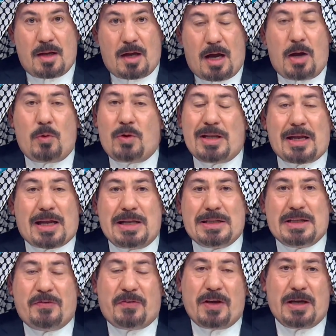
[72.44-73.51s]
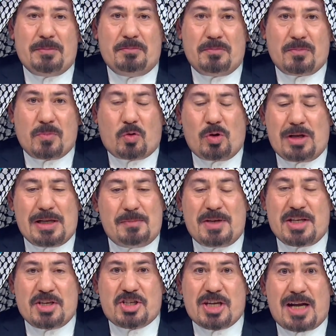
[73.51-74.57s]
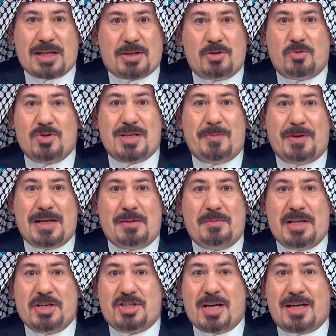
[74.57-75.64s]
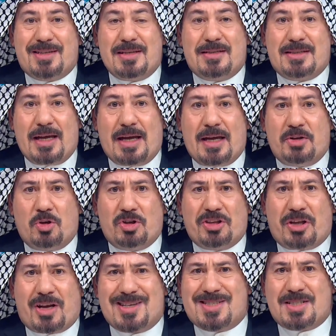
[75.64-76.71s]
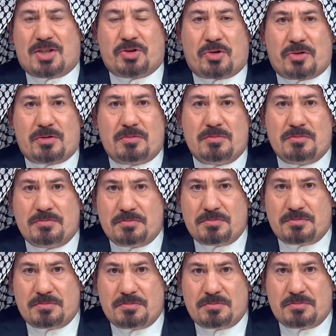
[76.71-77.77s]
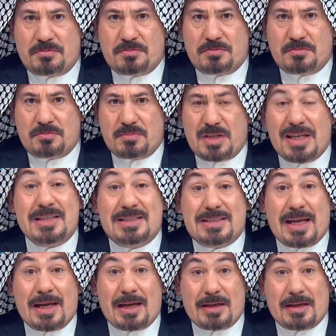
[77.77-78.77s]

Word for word: اولا خل تفهم كل الميليشيات انه زمن الميليشيات انتهى نقطه راس سطر انتهى